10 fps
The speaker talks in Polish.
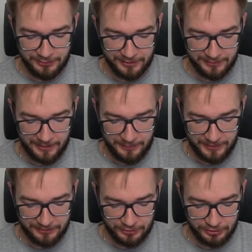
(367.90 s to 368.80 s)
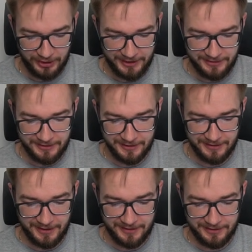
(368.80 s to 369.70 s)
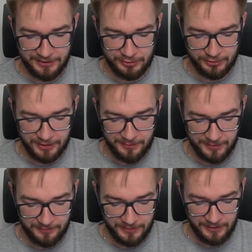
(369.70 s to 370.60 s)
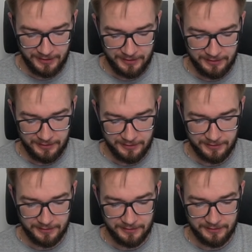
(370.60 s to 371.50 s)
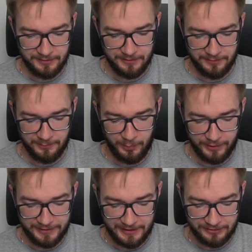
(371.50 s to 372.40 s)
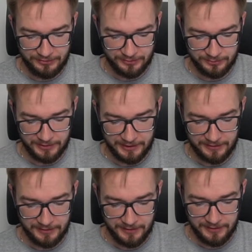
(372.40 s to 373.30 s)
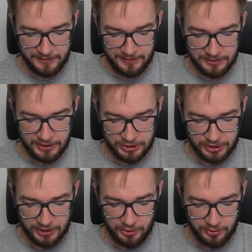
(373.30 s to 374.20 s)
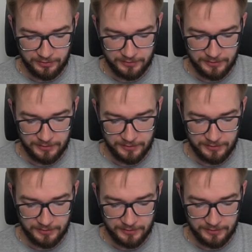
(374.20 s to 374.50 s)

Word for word: się złapać Shiny, generalnie jeszcze nie mam e, w Pokédexie tutaj naszego,